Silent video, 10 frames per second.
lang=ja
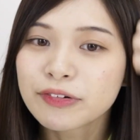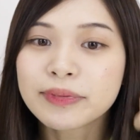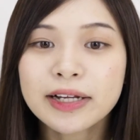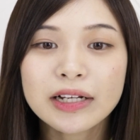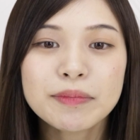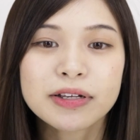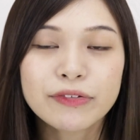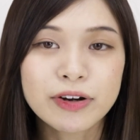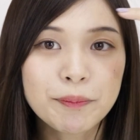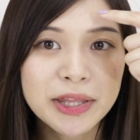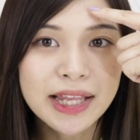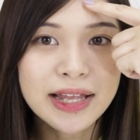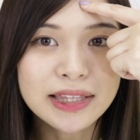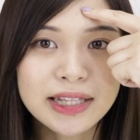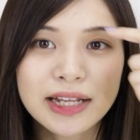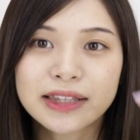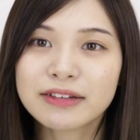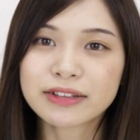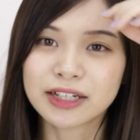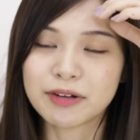こう前髪がほらペタンってなって
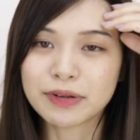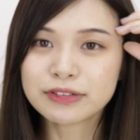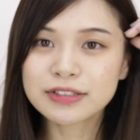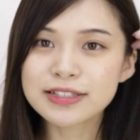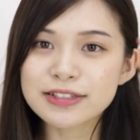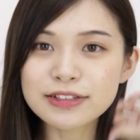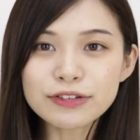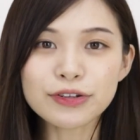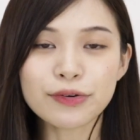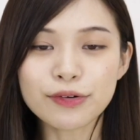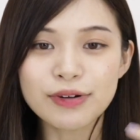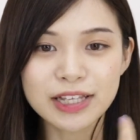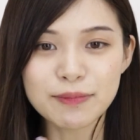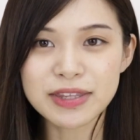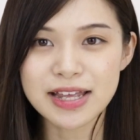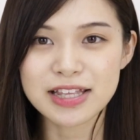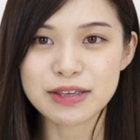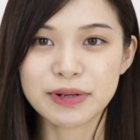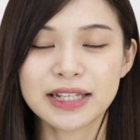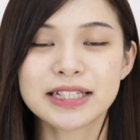るから、まあ、普通の横分けみたいに
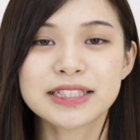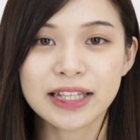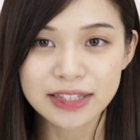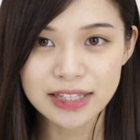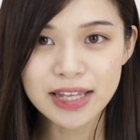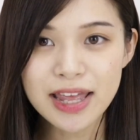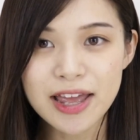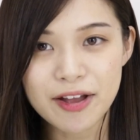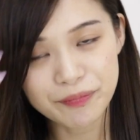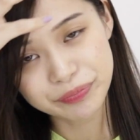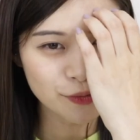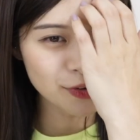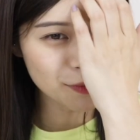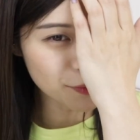今なっちゃっててこれ